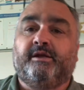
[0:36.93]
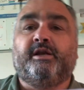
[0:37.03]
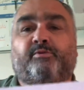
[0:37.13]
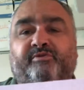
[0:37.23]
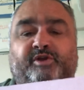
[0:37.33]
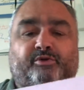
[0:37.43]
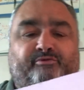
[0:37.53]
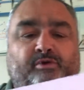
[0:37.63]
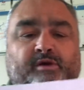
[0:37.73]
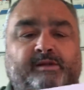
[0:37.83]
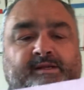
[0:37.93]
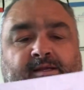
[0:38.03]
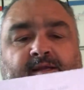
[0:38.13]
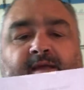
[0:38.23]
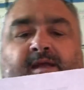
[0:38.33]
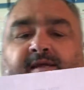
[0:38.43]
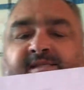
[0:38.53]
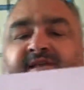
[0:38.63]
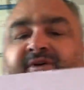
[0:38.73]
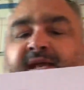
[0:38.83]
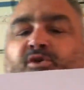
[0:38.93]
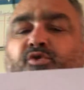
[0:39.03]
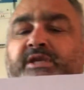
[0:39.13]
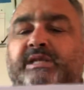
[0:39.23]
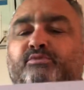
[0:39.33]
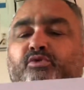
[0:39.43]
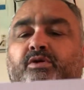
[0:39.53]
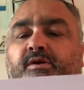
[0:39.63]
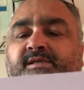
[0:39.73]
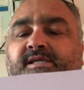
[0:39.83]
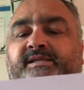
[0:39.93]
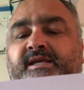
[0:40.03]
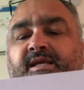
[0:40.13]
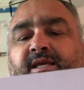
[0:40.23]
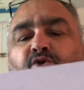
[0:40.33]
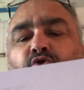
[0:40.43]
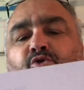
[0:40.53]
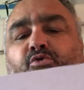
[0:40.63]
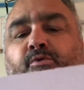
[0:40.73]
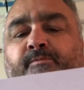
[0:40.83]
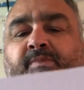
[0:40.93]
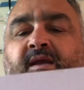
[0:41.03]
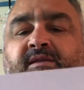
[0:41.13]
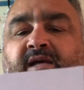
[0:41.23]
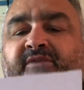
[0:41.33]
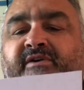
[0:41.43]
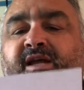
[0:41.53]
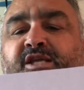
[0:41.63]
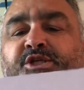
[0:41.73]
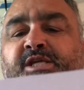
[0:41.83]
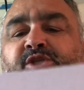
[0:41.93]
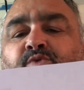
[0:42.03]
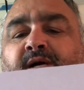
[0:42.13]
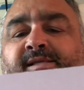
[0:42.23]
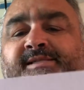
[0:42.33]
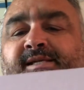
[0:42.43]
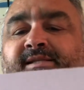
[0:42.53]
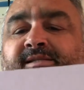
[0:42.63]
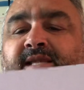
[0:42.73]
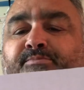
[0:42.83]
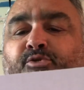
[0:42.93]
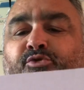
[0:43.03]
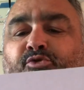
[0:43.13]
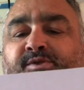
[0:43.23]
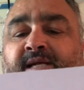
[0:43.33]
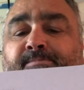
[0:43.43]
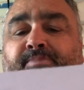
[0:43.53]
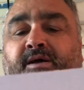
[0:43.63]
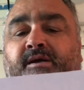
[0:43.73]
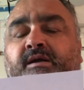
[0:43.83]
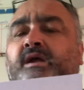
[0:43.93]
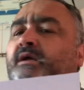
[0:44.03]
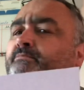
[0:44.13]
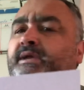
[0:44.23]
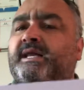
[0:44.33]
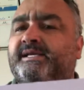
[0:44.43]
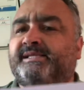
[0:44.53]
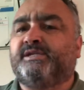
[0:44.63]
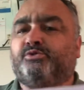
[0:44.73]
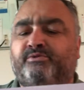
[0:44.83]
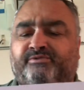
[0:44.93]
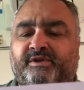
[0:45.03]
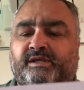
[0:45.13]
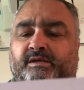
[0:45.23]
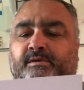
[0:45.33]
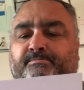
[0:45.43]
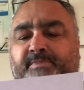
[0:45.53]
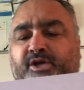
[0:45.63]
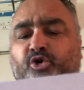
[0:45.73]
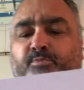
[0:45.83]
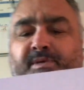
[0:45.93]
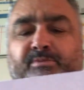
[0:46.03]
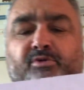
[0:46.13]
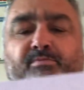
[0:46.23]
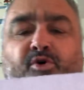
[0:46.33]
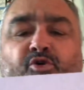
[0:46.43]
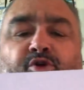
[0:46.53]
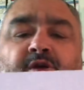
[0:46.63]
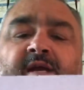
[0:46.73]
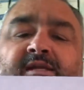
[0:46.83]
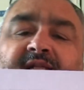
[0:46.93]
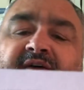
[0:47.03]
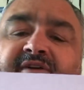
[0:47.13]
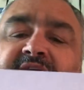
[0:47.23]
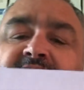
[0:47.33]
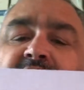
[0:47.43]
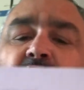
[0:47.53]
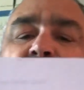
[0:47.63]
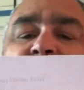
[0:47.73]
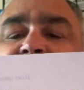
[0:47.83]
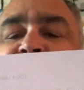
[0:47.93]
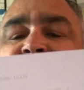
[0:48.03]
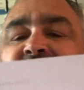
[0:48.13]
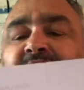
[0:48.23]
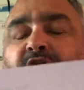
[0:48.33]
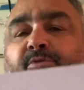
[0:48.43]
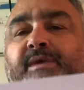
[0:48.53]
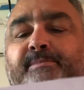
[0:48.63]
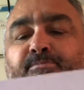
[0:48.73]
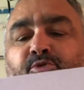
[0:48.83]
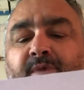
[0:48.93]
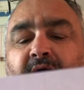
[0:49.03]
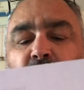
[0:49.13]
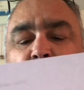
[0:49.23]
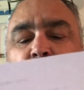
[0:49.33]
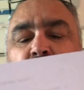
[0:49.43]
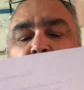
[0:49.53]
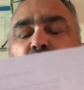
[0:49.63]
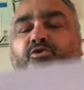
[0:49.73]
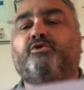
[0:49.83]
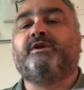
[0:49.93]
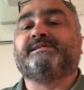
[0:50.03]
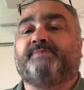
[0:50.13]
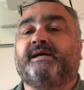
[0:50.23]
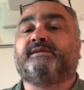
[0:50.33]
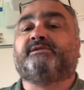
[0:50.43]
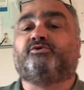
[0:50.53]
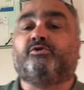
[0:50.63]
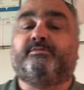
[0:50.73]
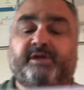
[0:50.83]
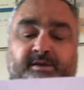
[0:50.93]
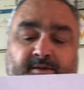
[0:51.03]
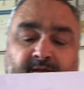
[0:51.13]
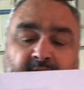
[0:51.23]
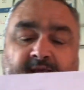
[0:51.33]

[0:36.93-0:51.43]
Et là, on peut dire deux fois. C'est vrai qu'au début, c'était rigolo. Travailler chez soi, c'était plutôt sympa. Mais là, ça suffit. Mes copains me manquent. Travailler en classe, c'est quand même plus marrant. On ne laisse pas tomber.